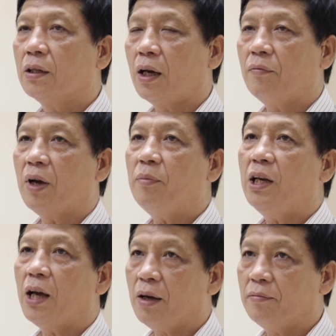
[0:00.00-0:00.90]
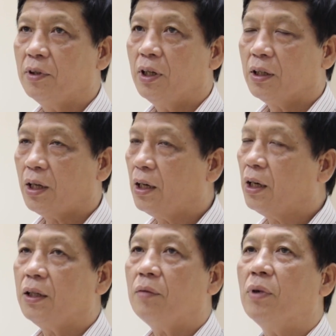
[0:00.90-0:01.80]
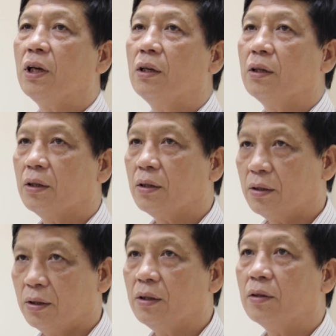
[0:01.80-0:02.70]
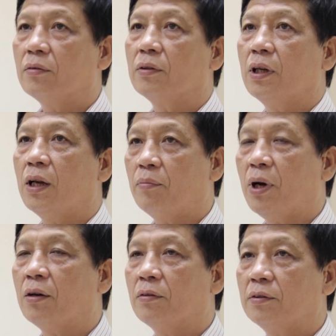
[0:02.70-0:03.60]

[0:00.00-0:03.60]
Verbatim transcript: thay máy biến áp, thay các thiết bị uh, để đảm bảo.